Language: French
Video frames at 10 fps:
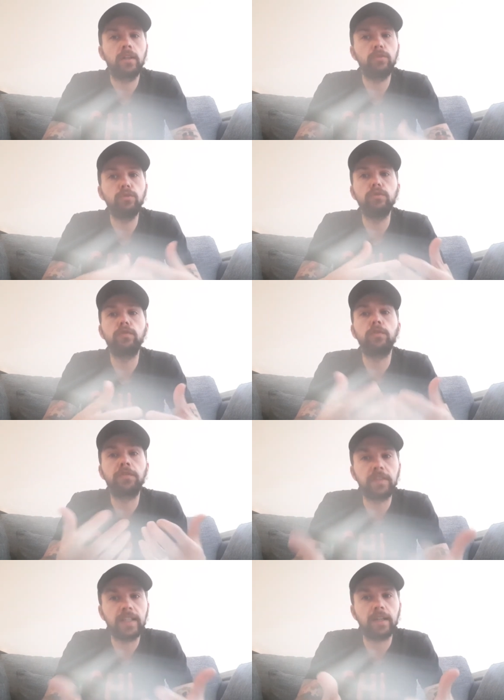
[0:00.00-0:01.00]
de nouveau
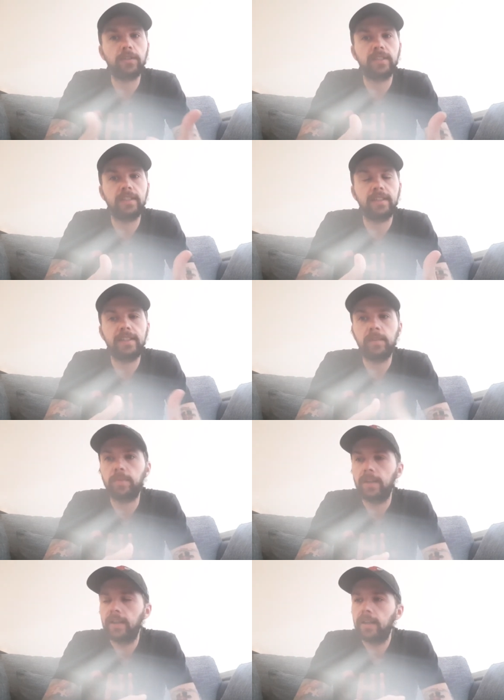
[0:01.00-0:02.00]
fiers de cette équipe.
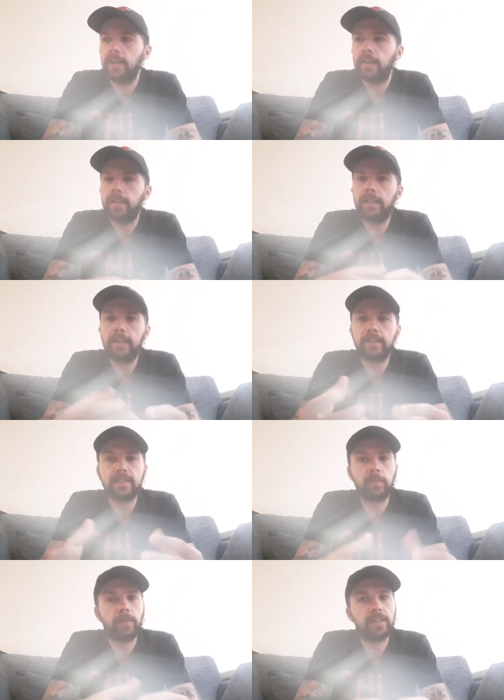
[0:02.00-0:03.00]
Et
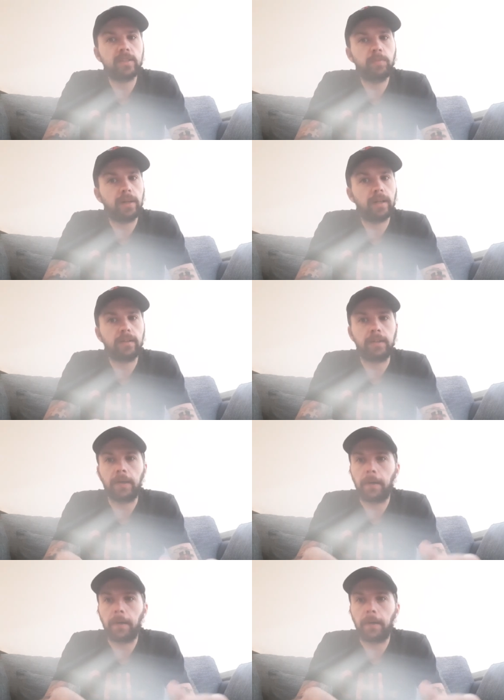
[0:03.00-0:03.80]
ça passe par